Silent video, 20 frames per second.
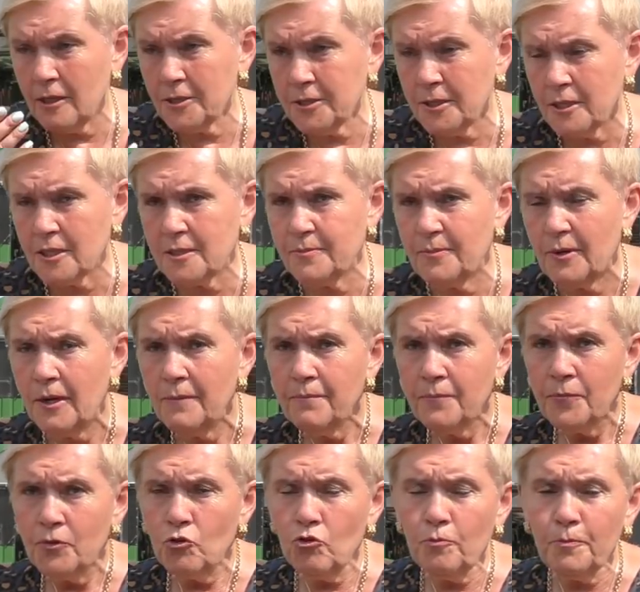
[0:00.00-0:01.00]
казалось бы,
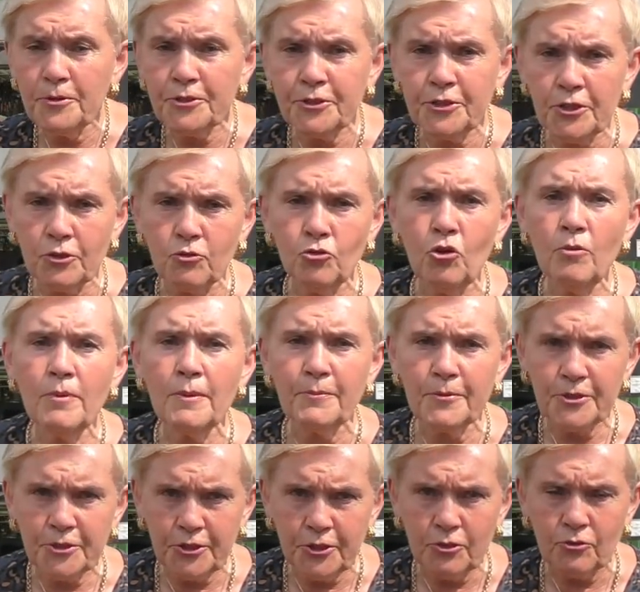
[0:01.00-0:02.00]
ну под стеклом и
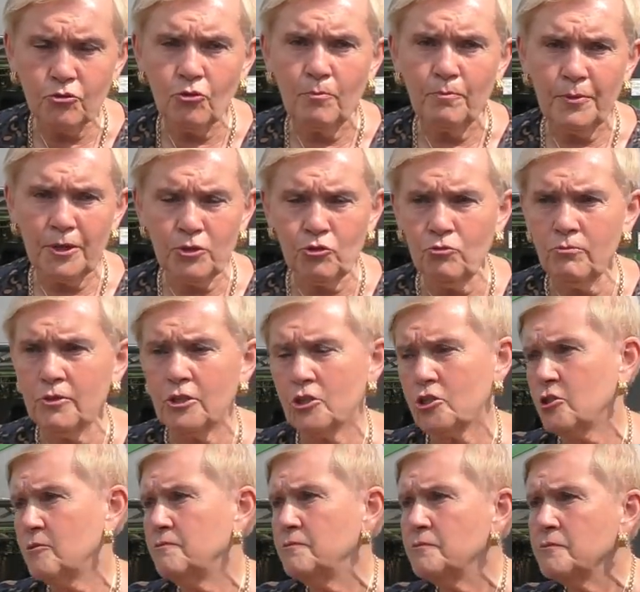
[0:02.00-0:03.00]
под стеклом,
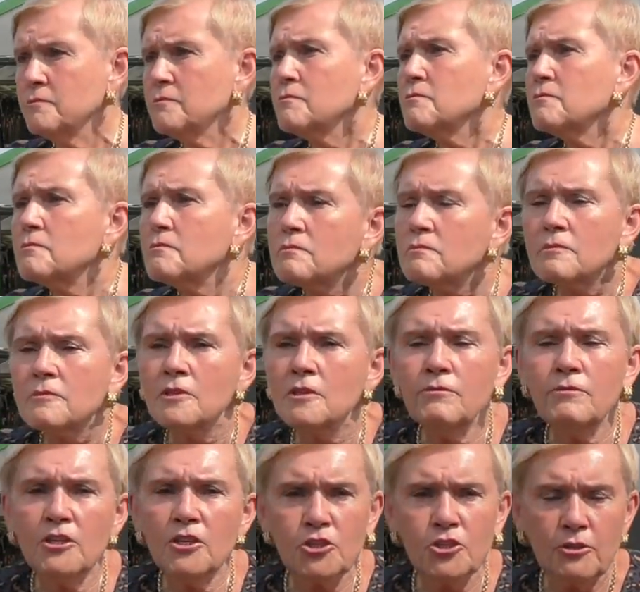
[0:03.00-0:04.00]
подумаешь,
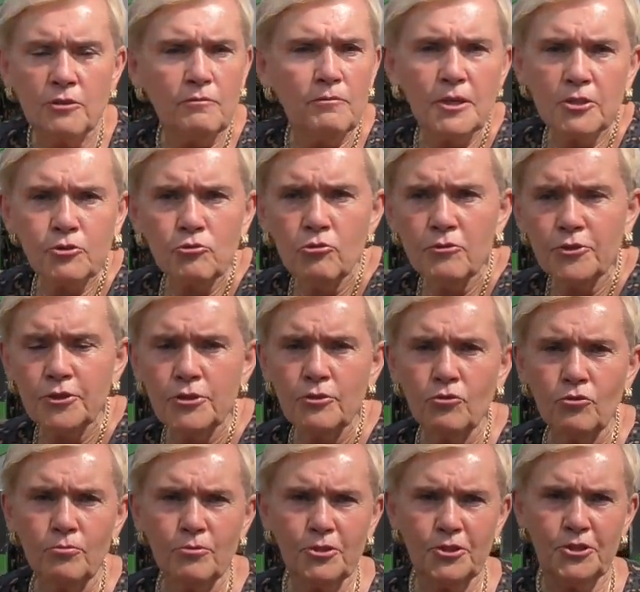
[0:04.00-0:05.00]
неважно, в Московской
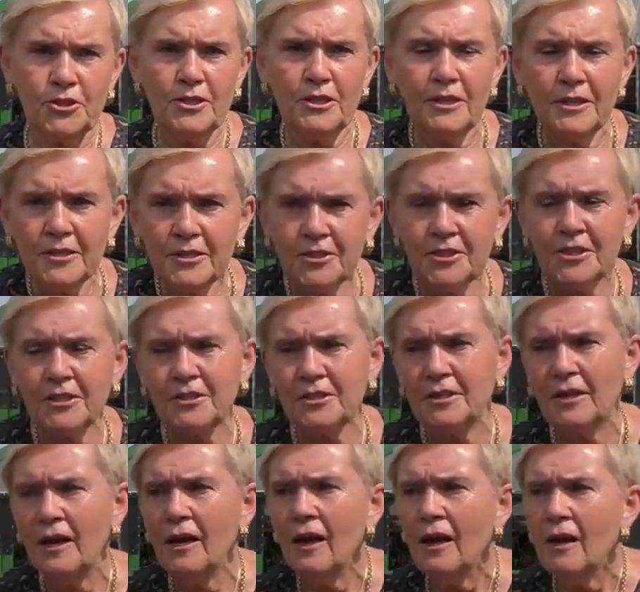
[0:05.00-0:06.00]
области или где-то.